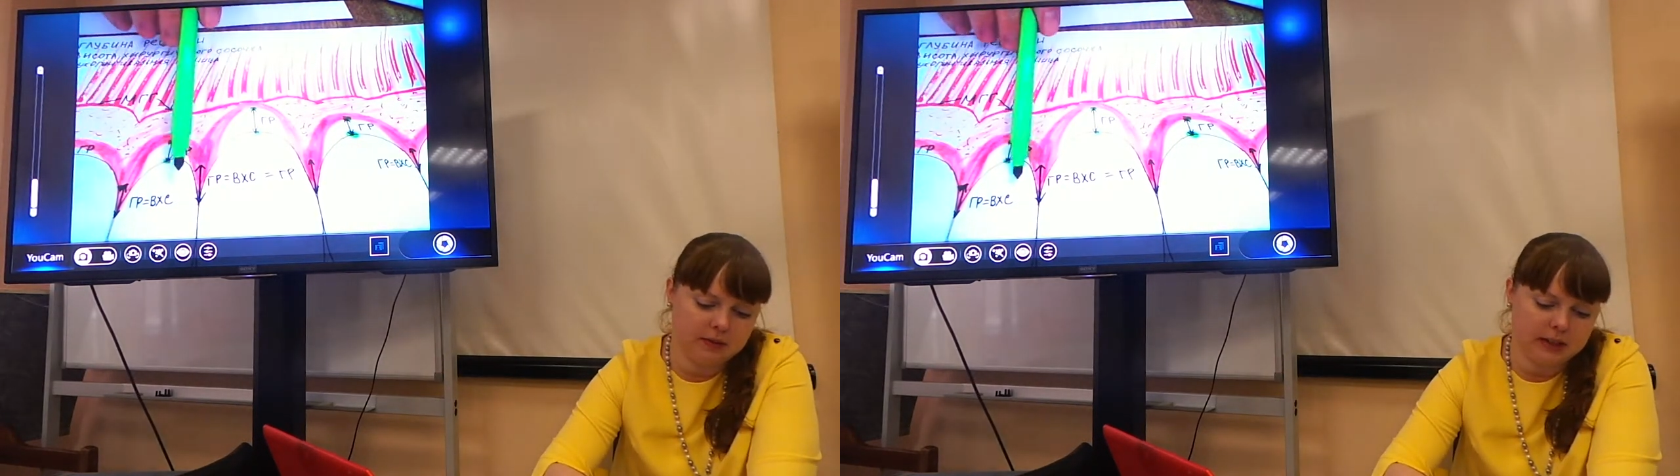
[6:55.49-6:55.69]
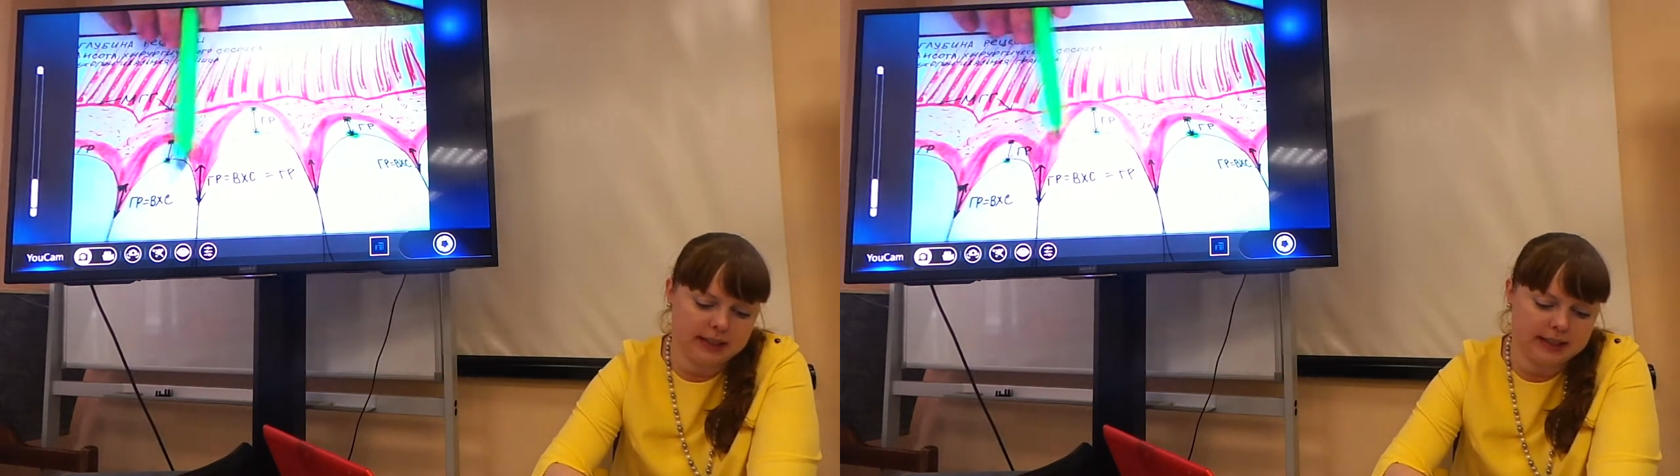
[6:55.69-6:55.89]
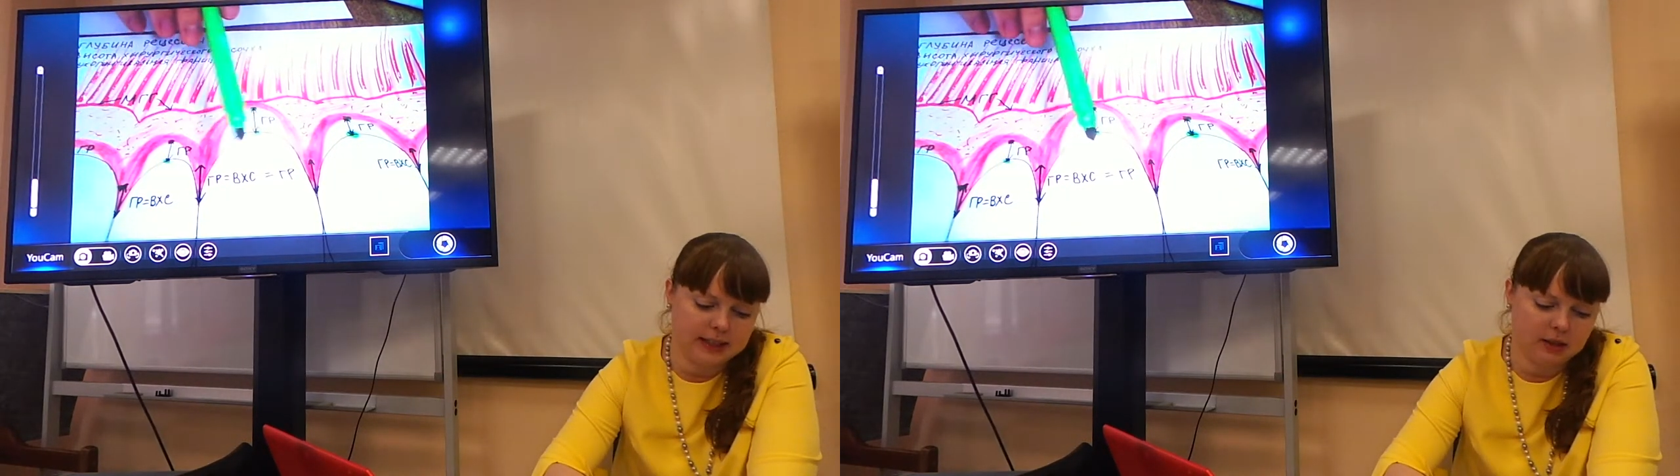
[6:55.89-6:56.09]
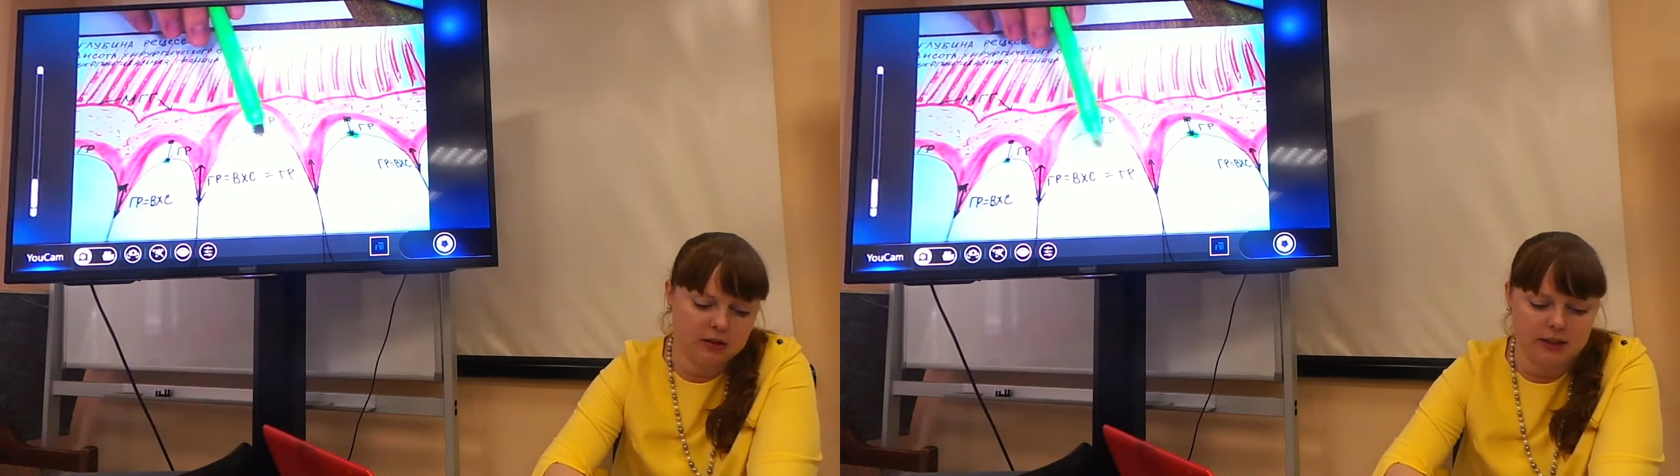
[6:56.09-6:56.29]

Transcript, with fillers: 22,